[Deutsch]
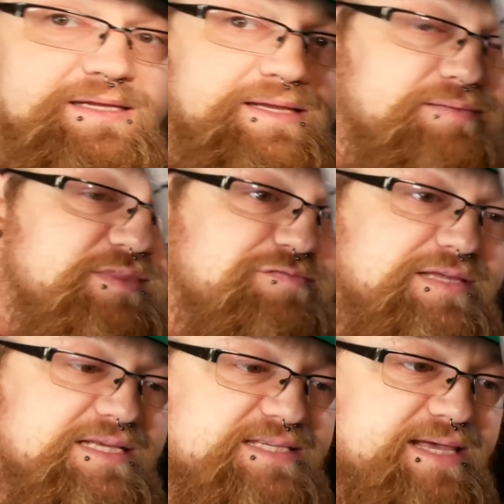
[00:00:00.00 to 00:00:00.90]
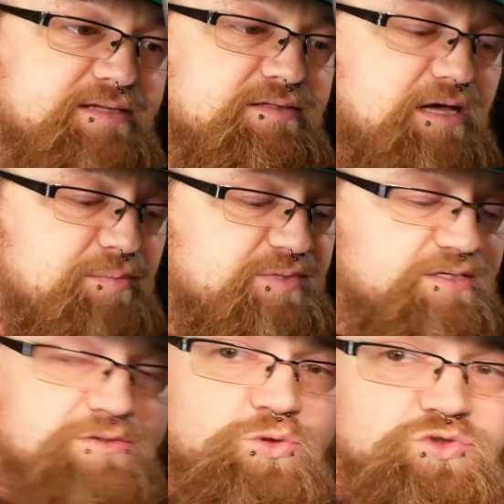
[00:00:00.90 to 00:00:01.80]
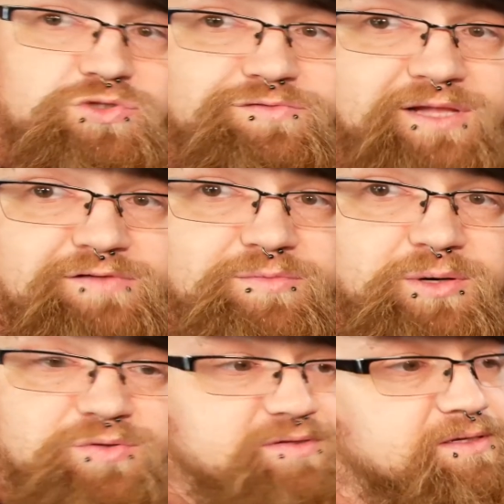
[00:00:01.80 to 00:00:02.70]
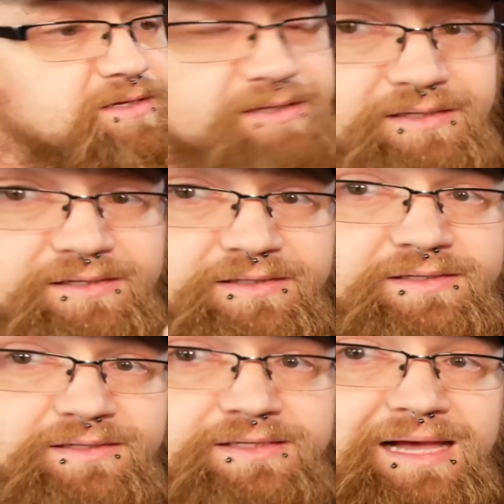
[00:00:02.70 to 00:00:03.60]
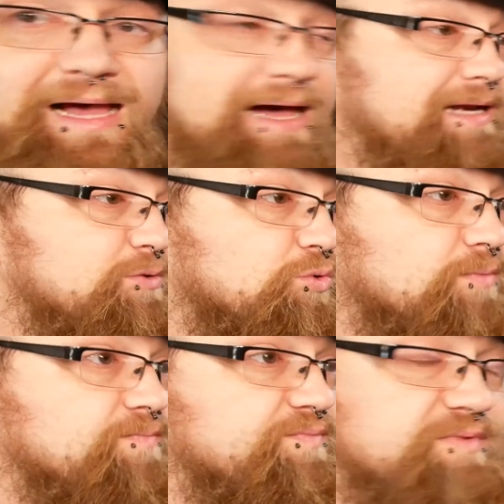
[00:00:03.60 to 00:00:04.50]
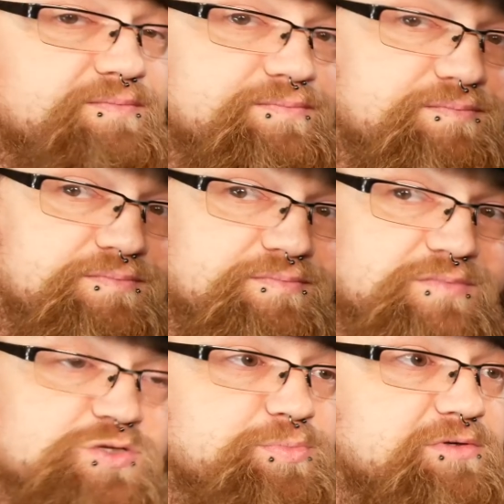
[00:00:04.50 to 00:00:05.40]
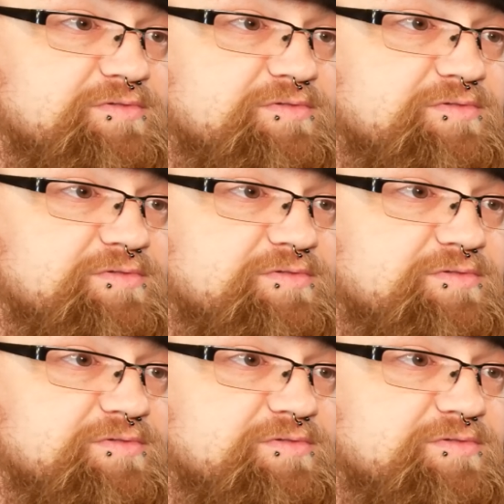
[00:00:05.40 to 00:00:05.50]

Ja, viele Sägen haben hier ein Kunststoffteil verbaut. Alu. Super